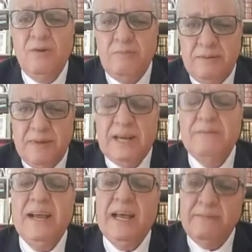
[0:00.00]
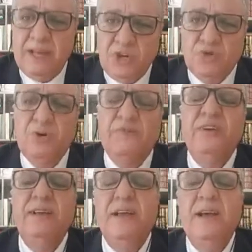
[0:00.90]
ومن المغرب العالم يعيشون
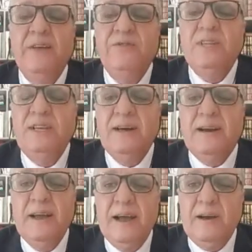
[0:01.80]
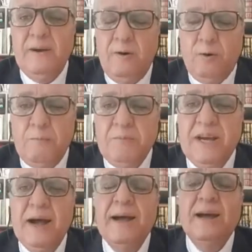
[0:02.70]
في في الديار
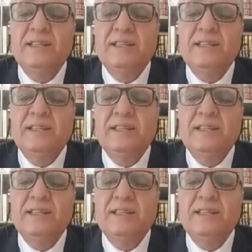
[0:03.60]
الاوروبيه